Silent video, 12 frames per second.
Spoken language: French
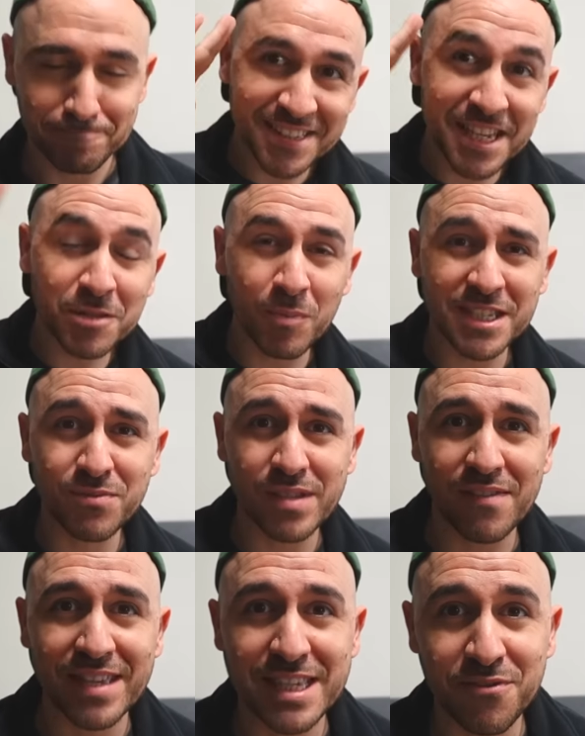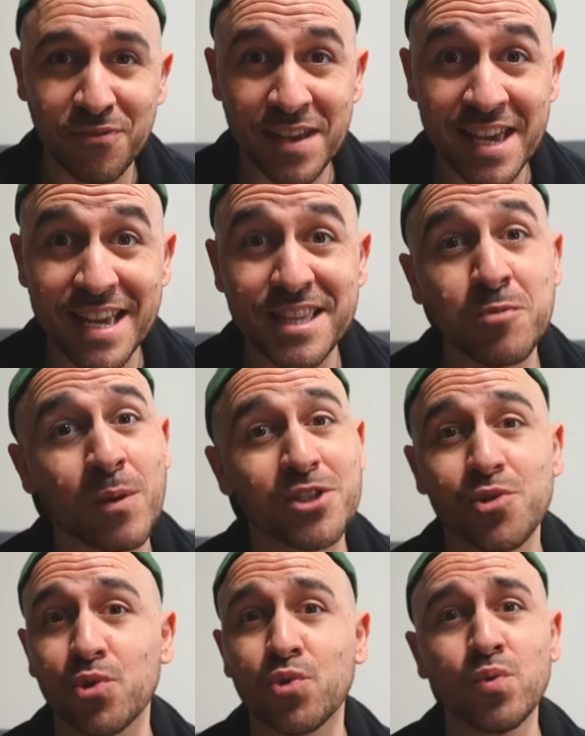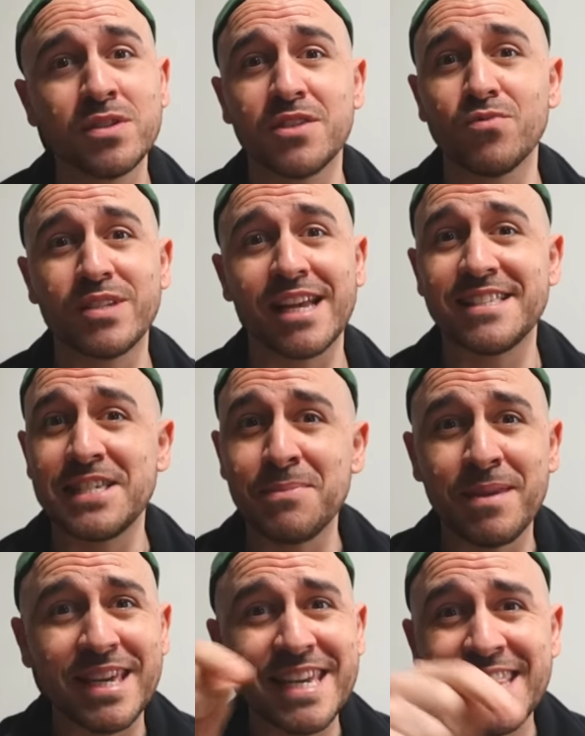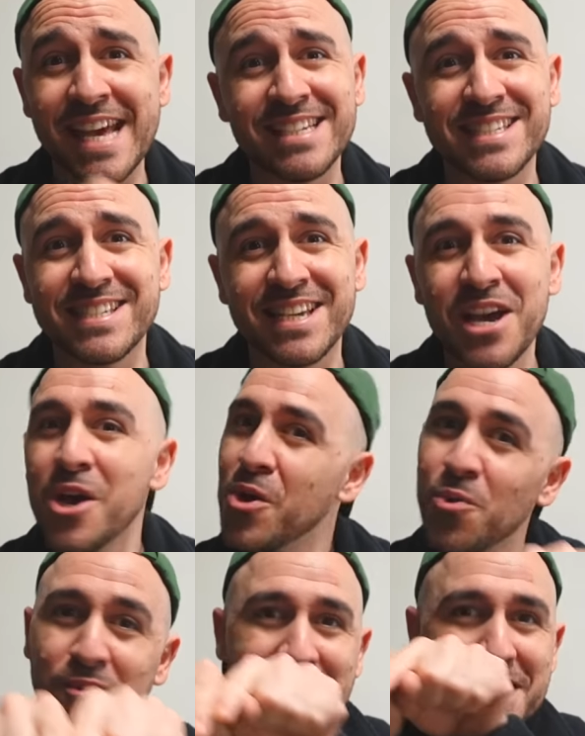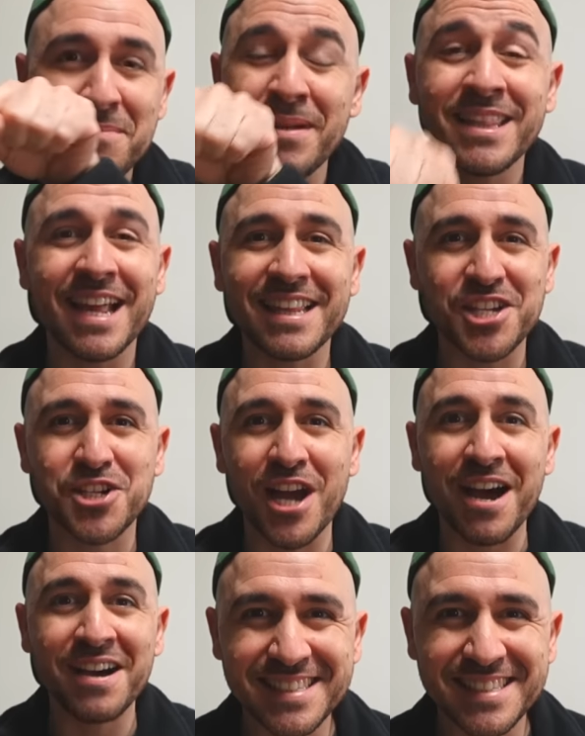Dites-moi si vous avez kiffé, et dites-moi surtout si vous êtes team Inès ou team Natacha.